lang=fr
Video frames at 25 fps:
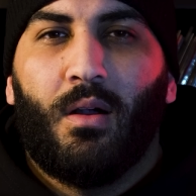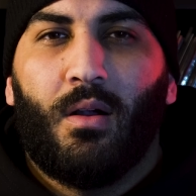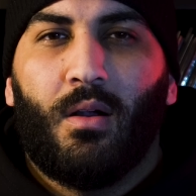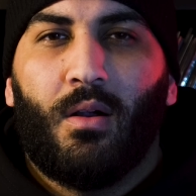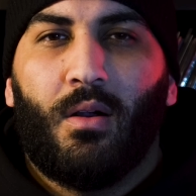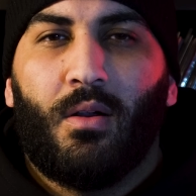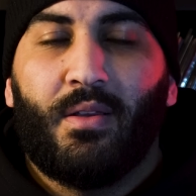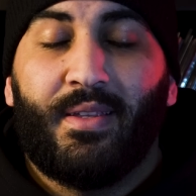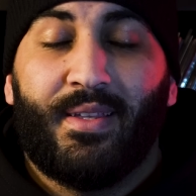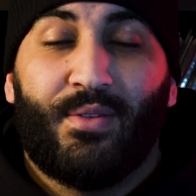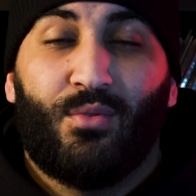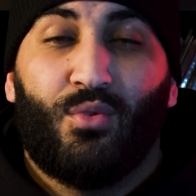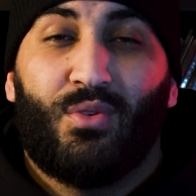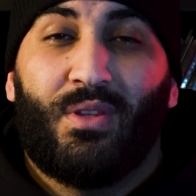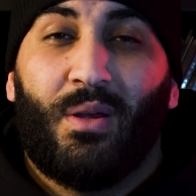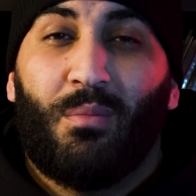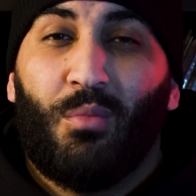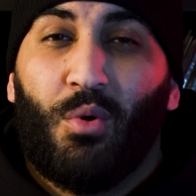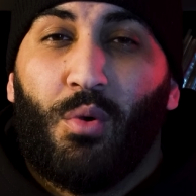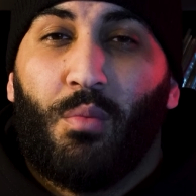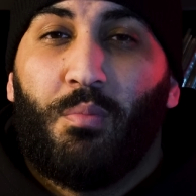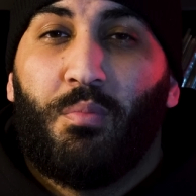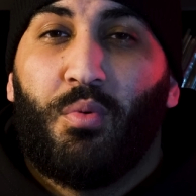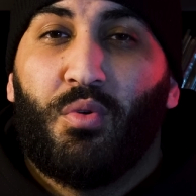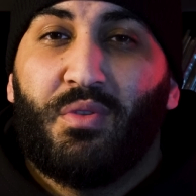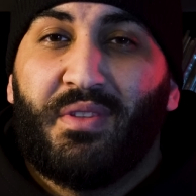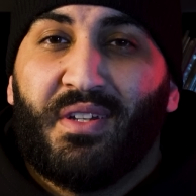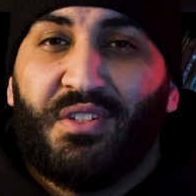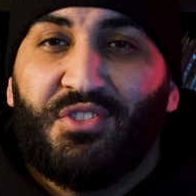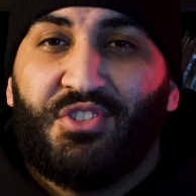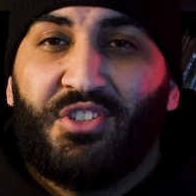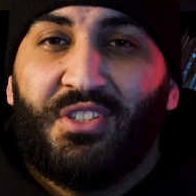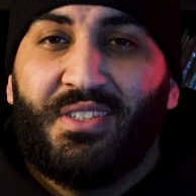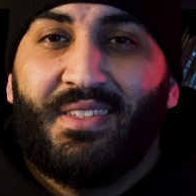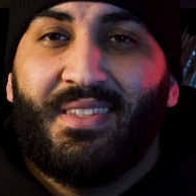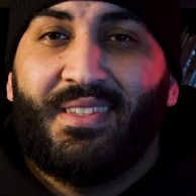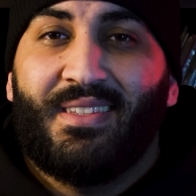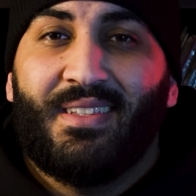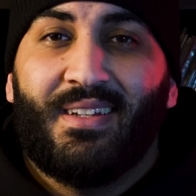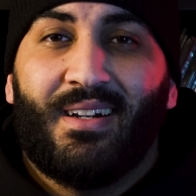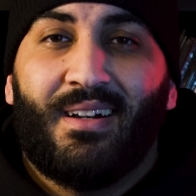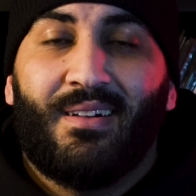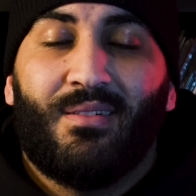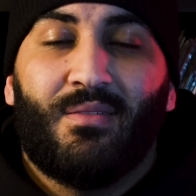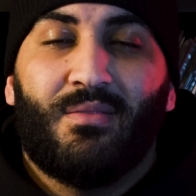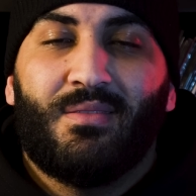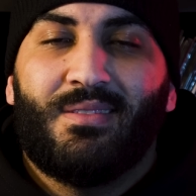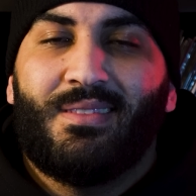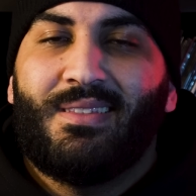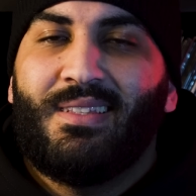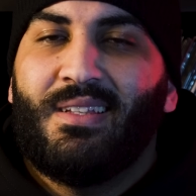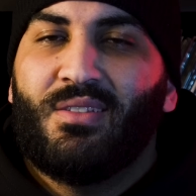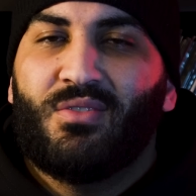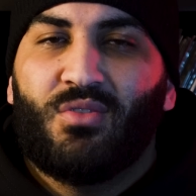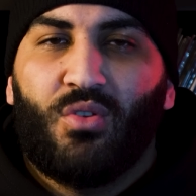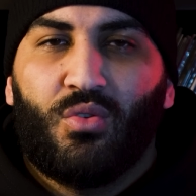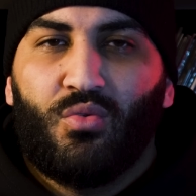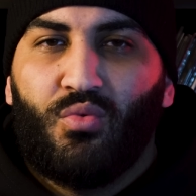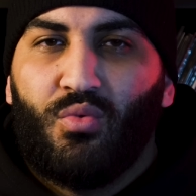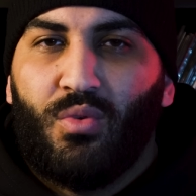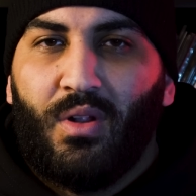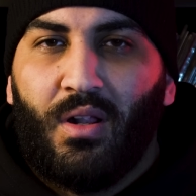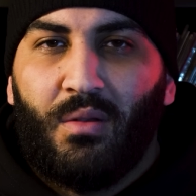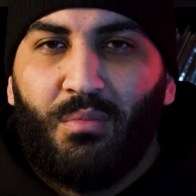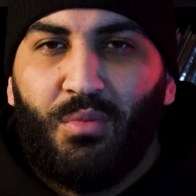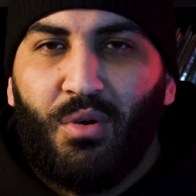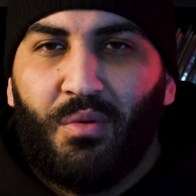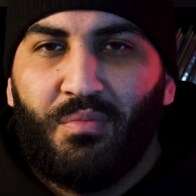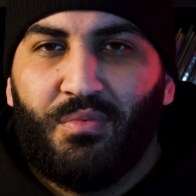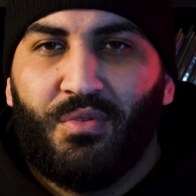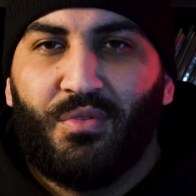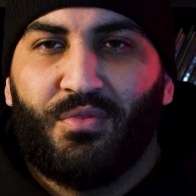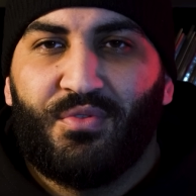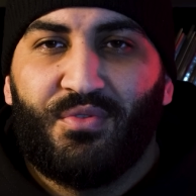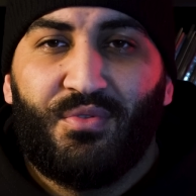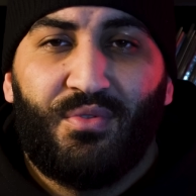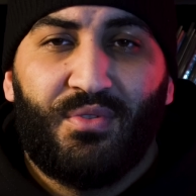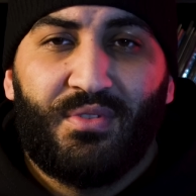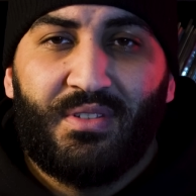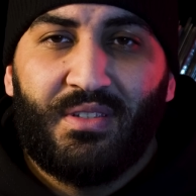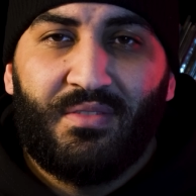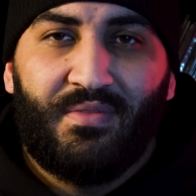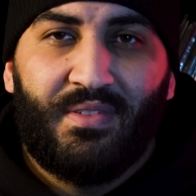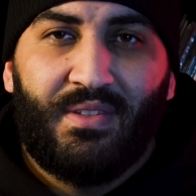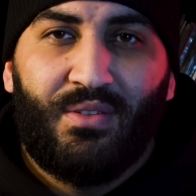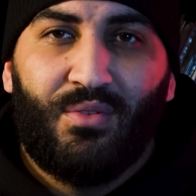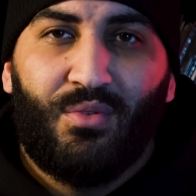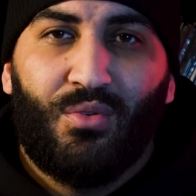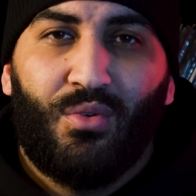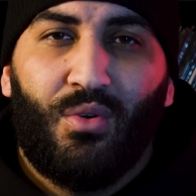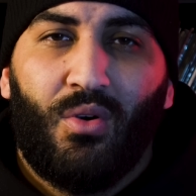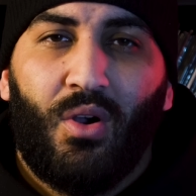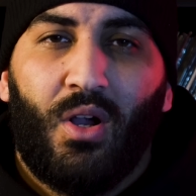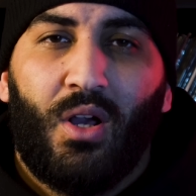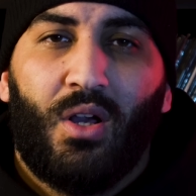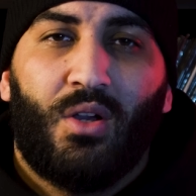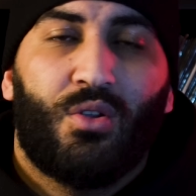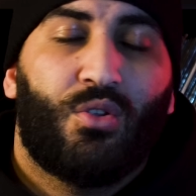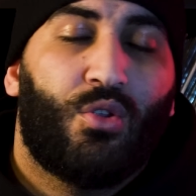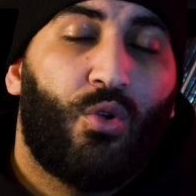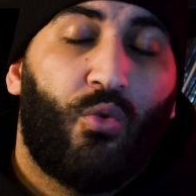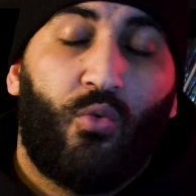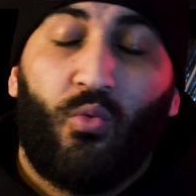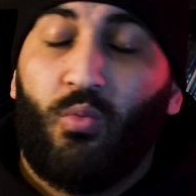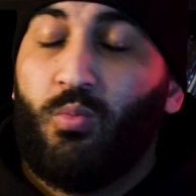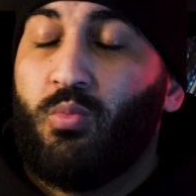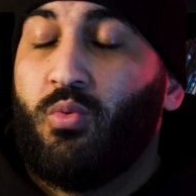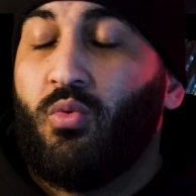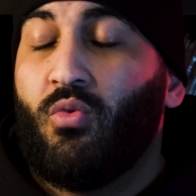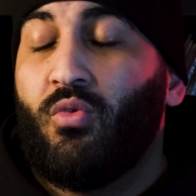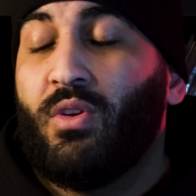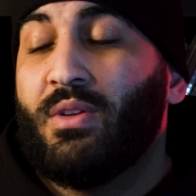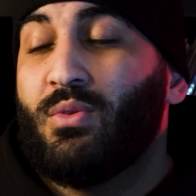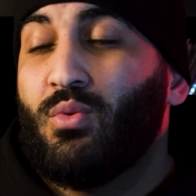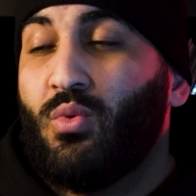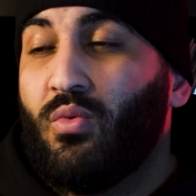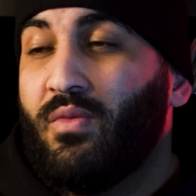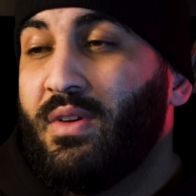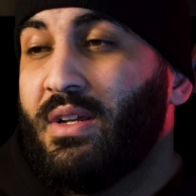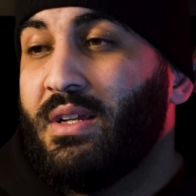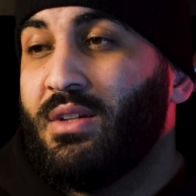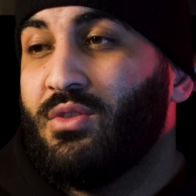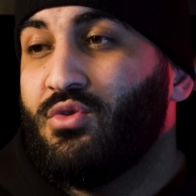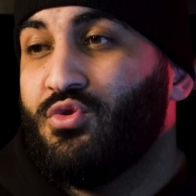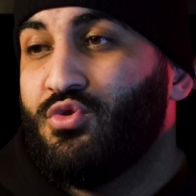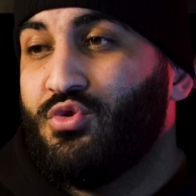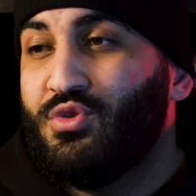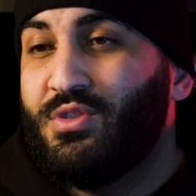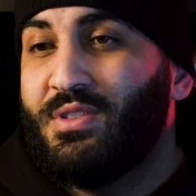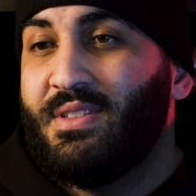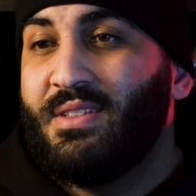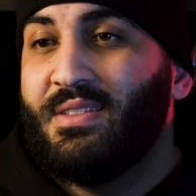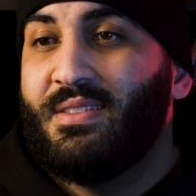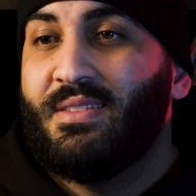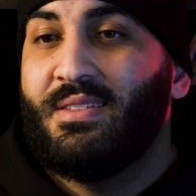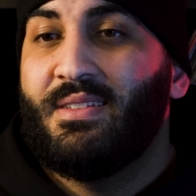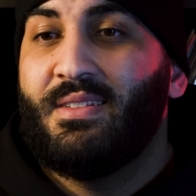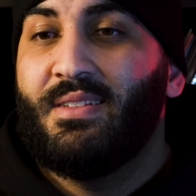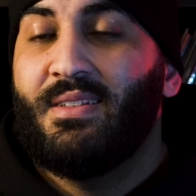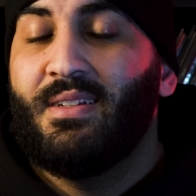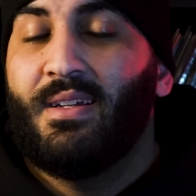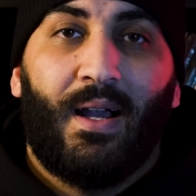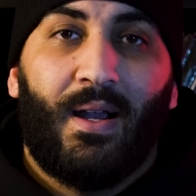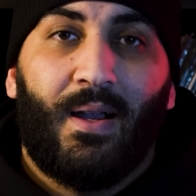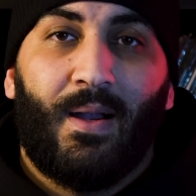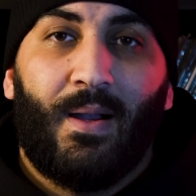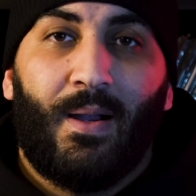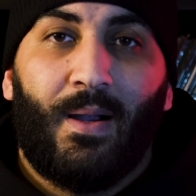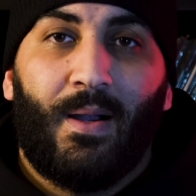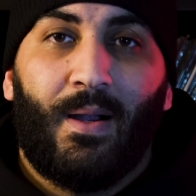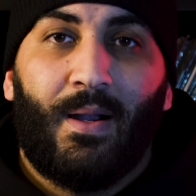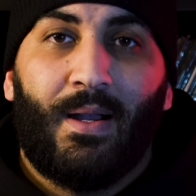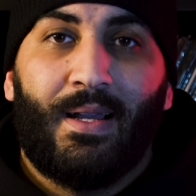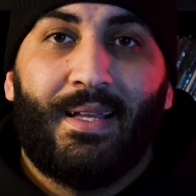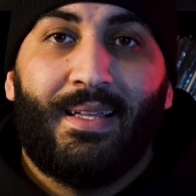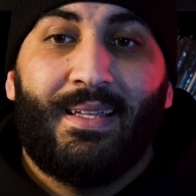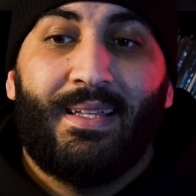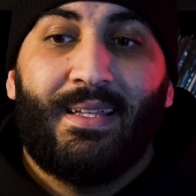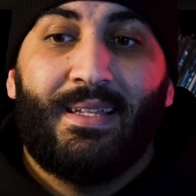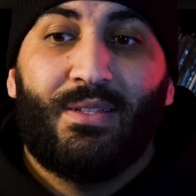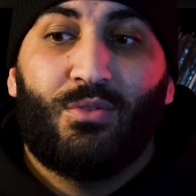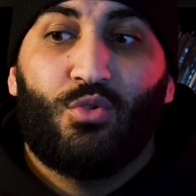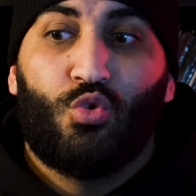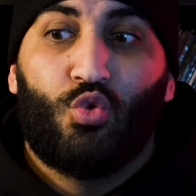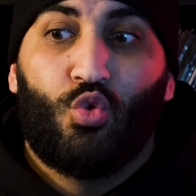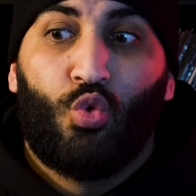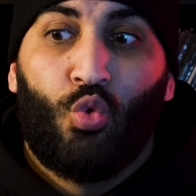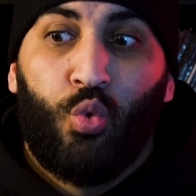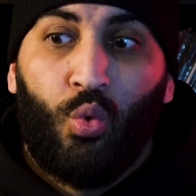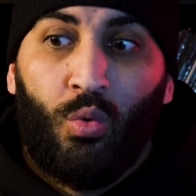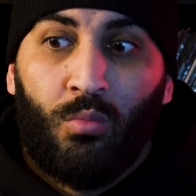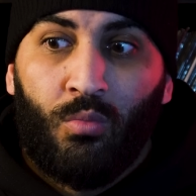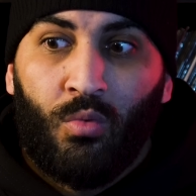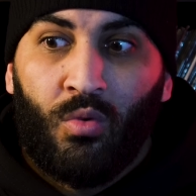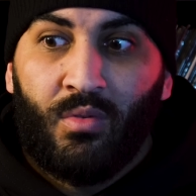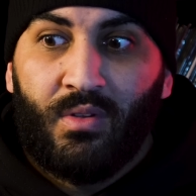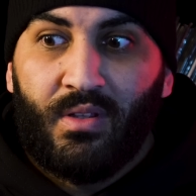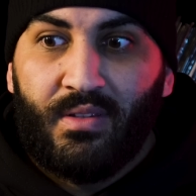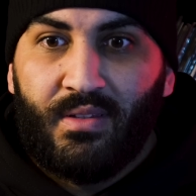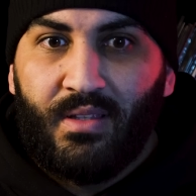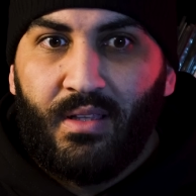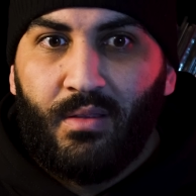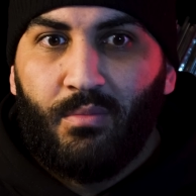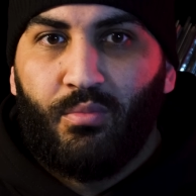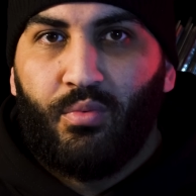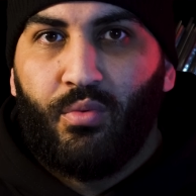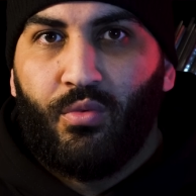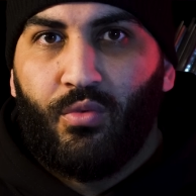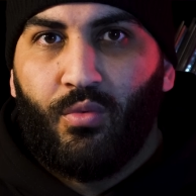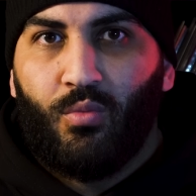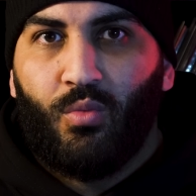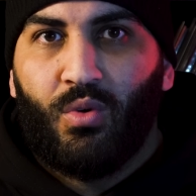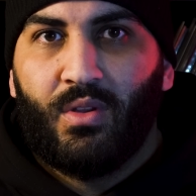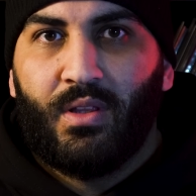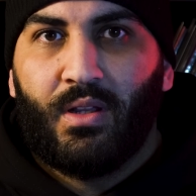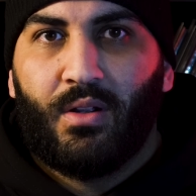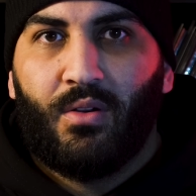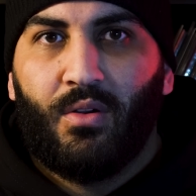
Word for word: Euh, il y a notamment le potager qui a descendu l'album dans une de ses vidéos que vous pouvez trouver juste ici, euh, et tout le monde était plus ou moins